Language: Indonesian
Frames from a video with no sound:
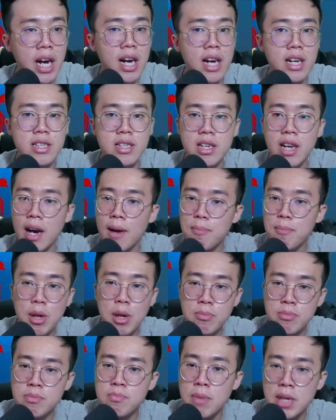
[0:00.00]
nggak nggak
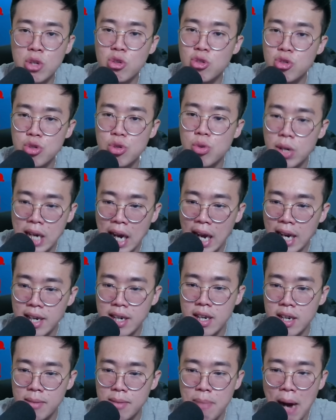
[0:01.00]
belum menunjukkan
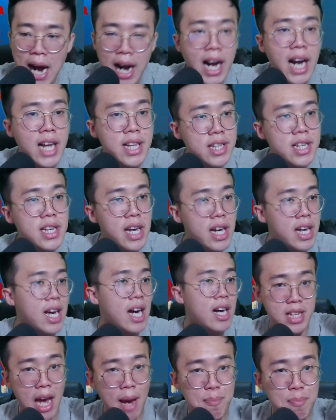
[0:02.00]
bakat
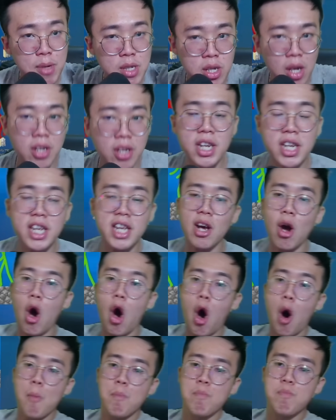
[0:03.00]
dia ya Di episode ini
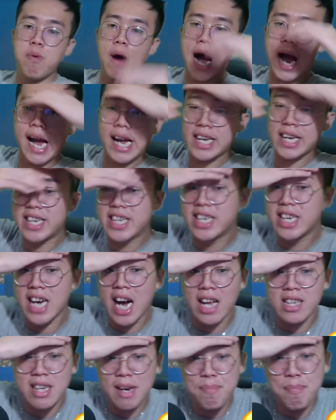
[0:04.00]
oh my
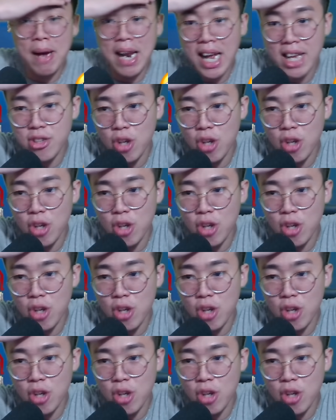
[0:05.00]
god Kepala